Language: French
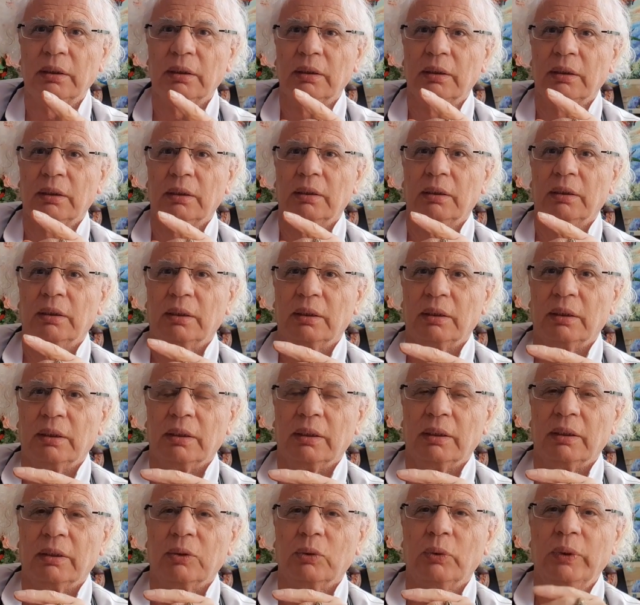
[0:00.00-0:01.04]

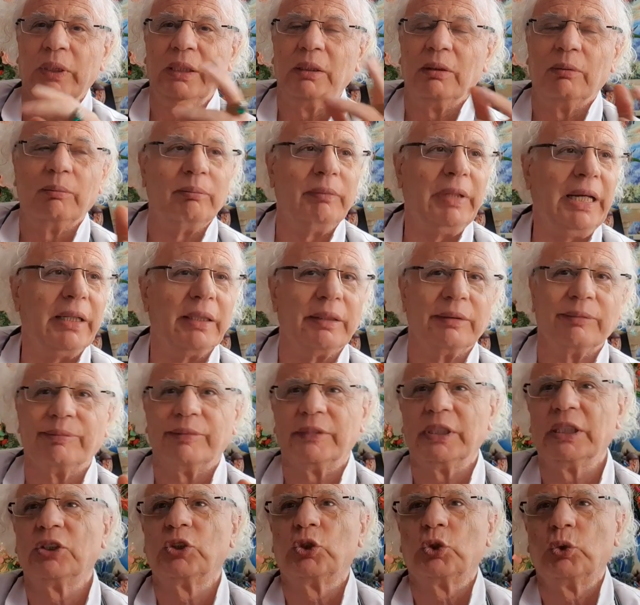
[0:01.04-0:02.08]
décontracté. Oui, mais
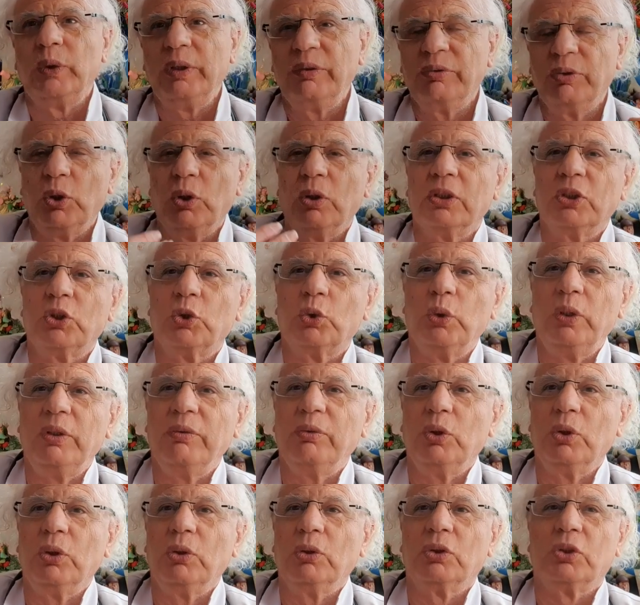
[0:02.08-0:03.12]
suivons,
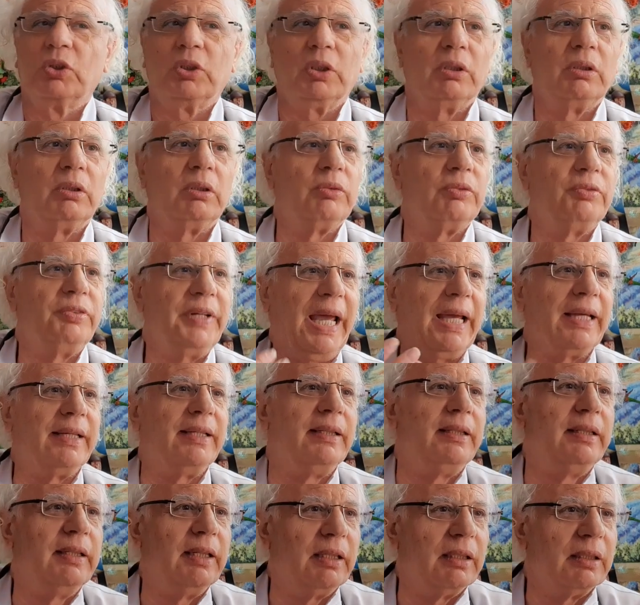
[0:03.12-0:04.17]
suivons ce
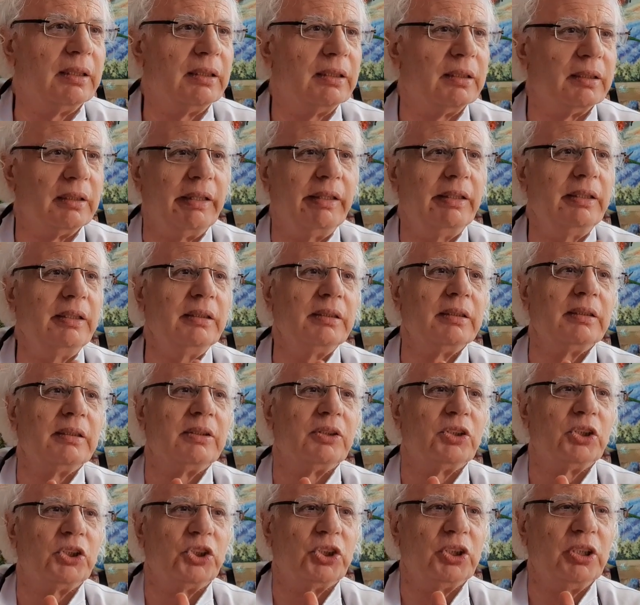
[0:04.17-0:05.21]
vague, hein,
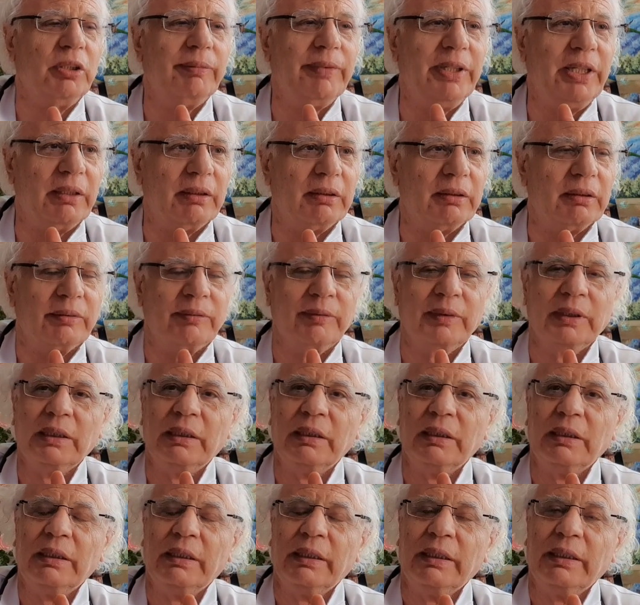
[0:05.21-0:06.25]
ce chemin.
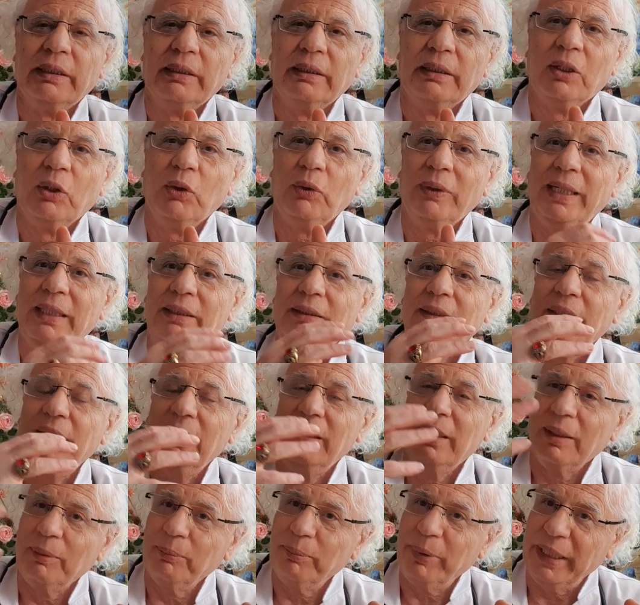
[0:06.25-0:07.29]
On a dit
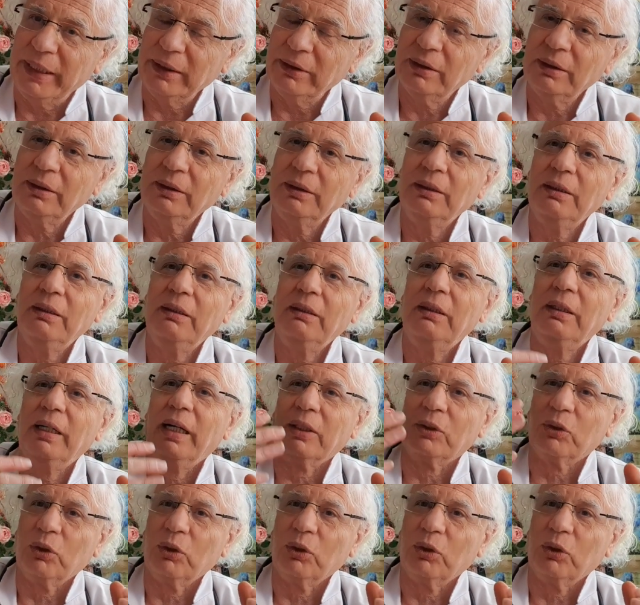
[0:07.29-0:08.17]
l'empathie, la